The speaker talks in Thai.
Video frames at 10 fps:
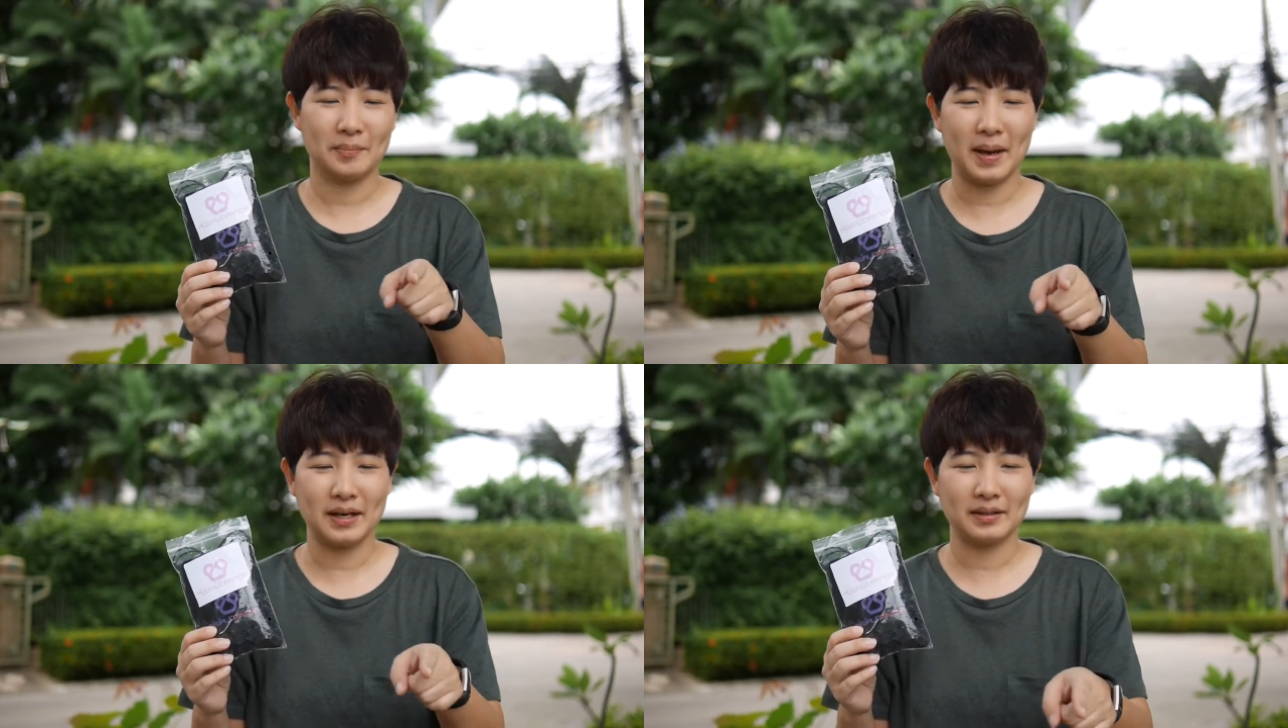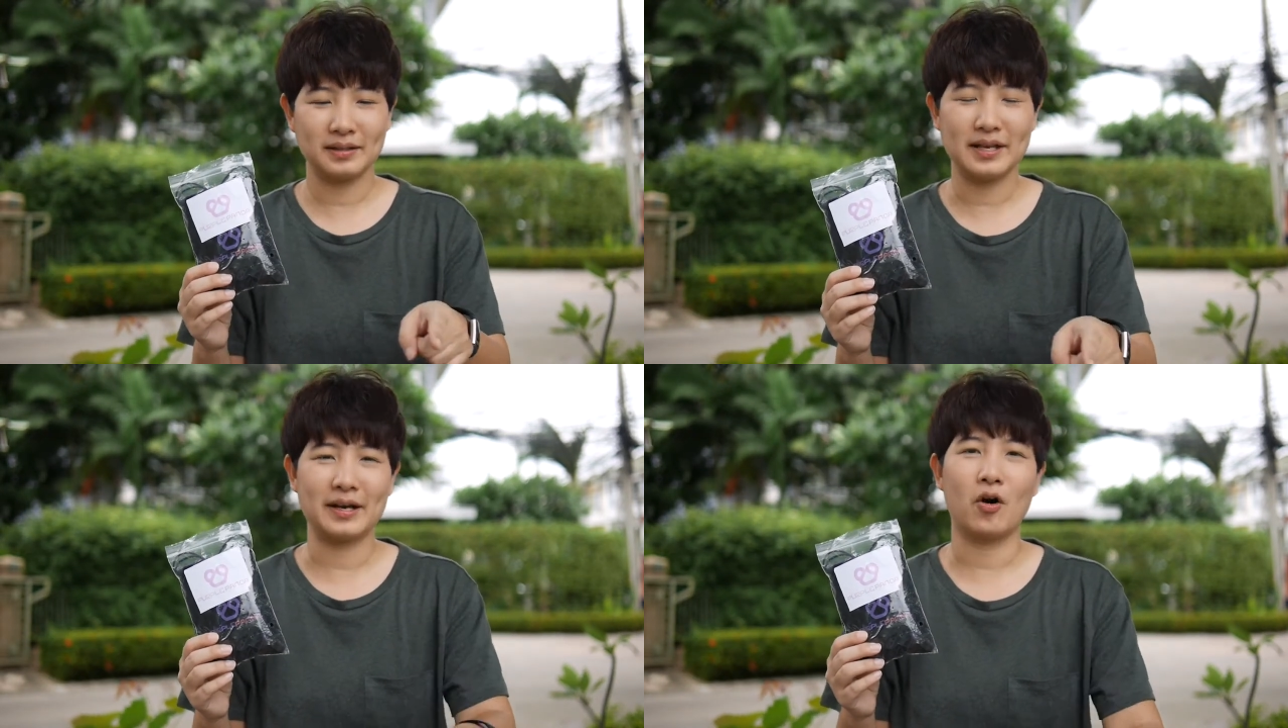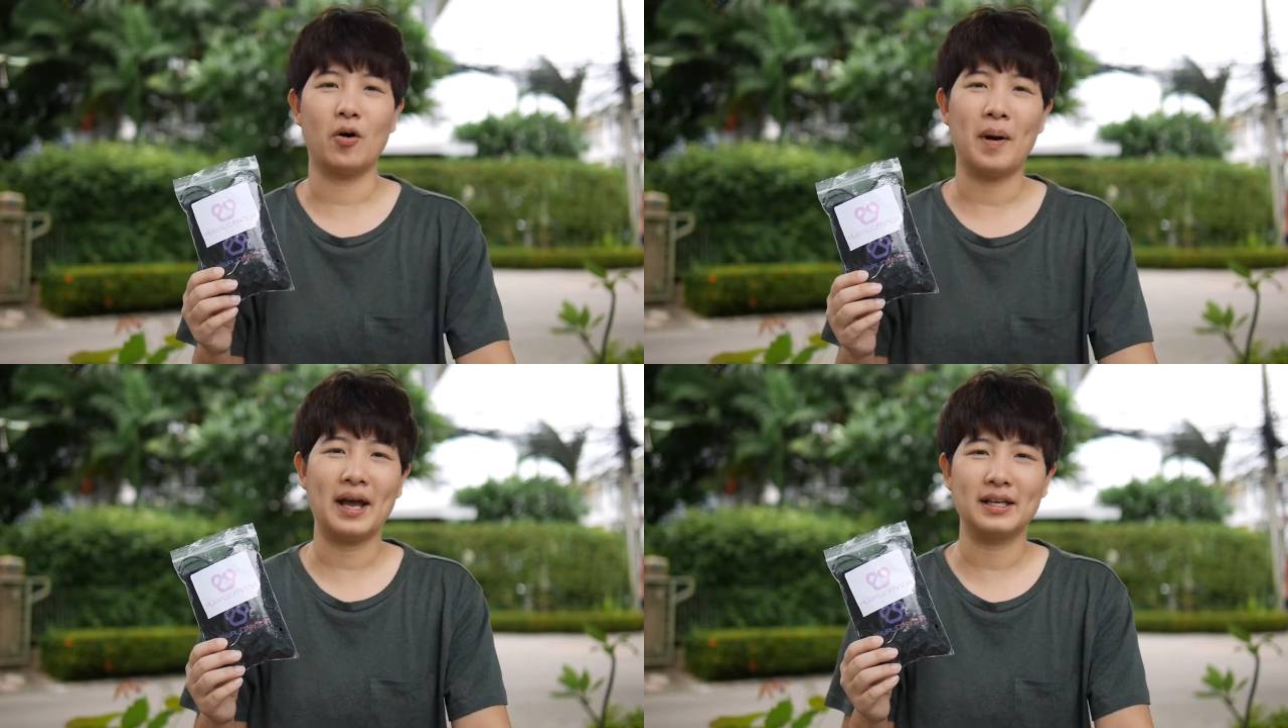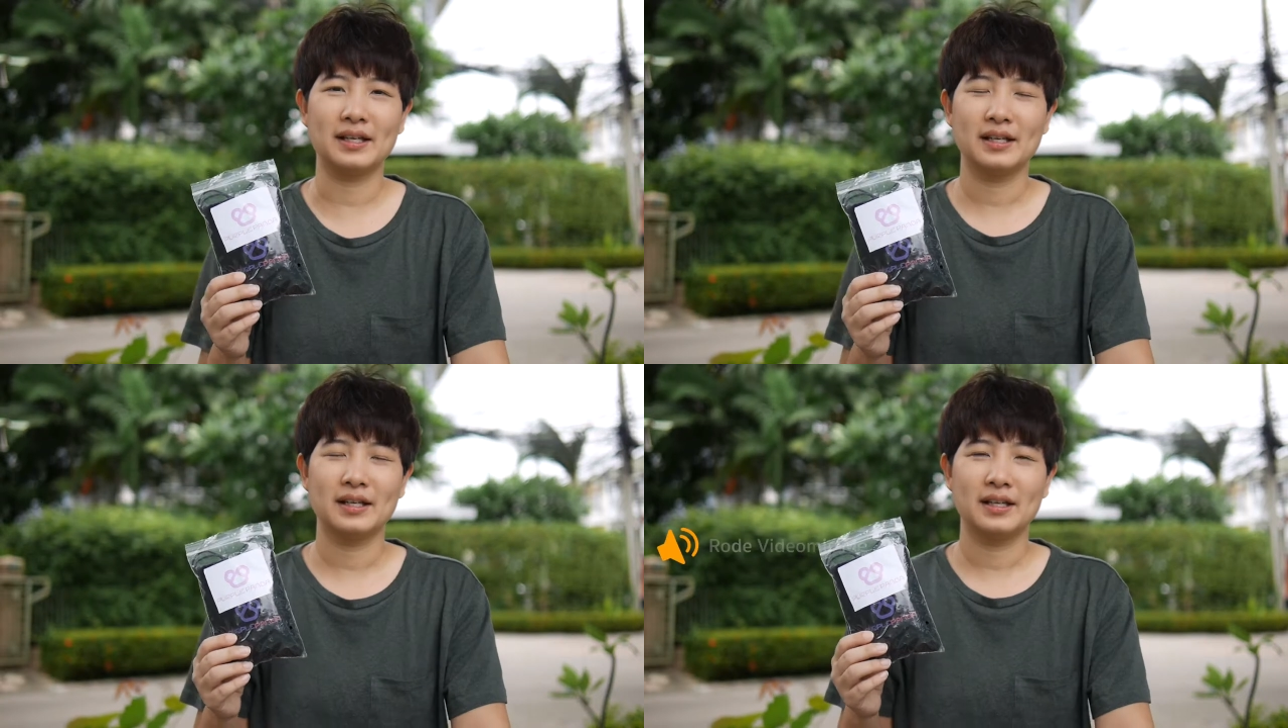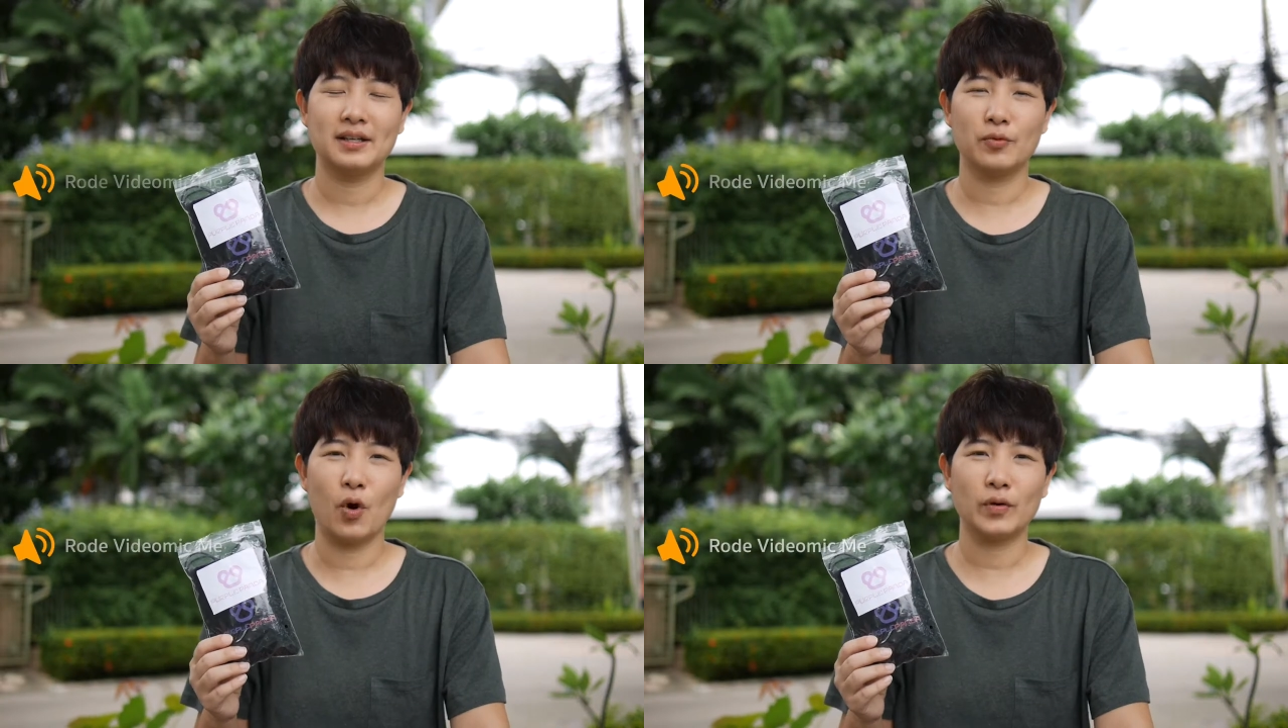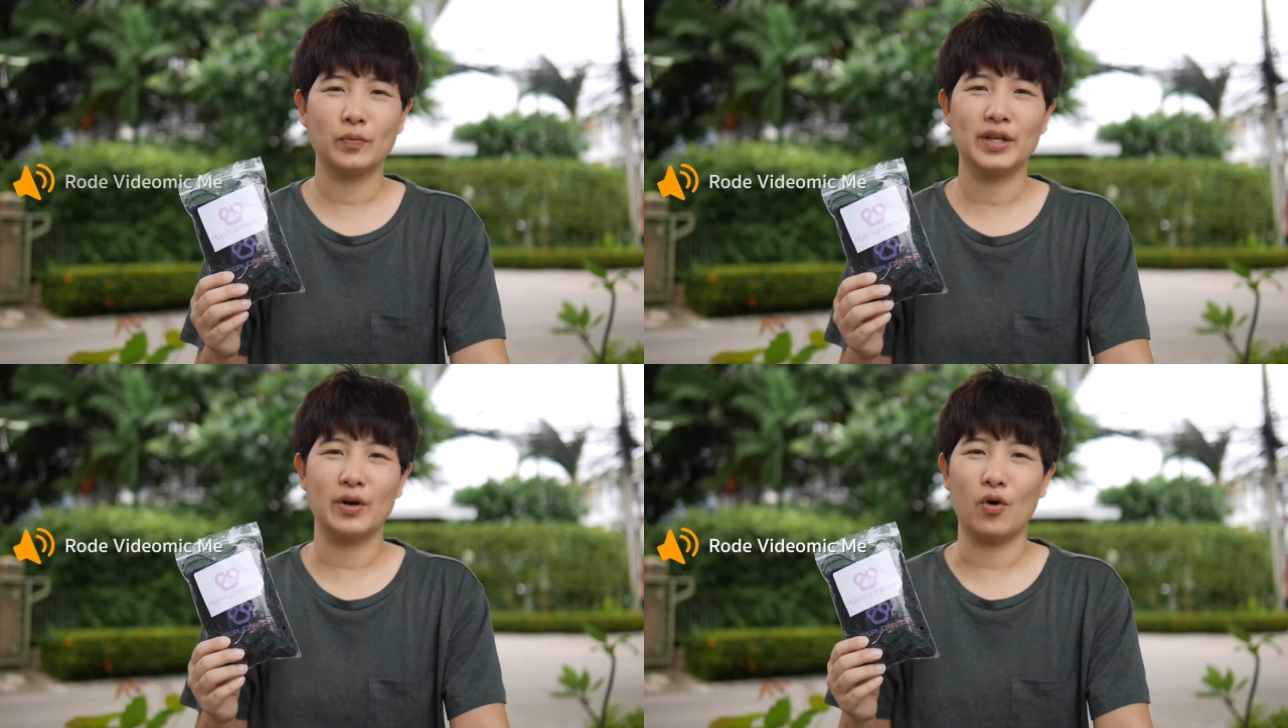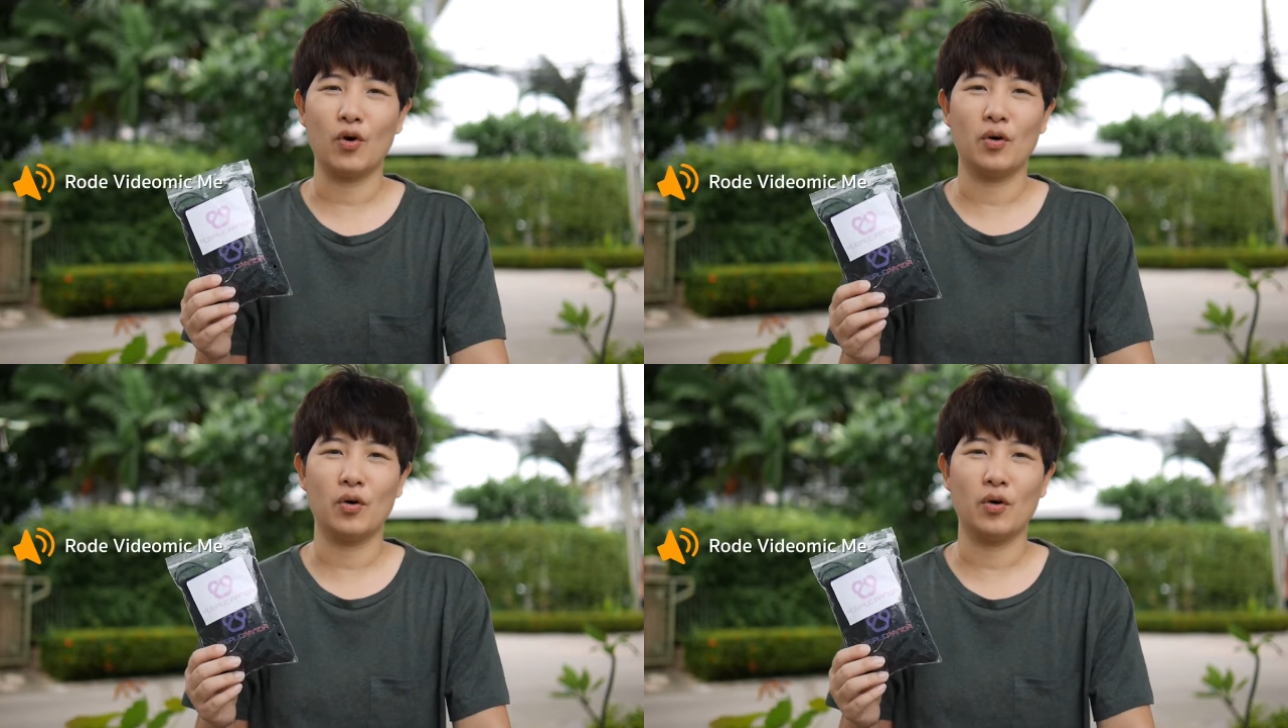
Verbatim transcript: เป็นเสียงของไมค์ Rode Video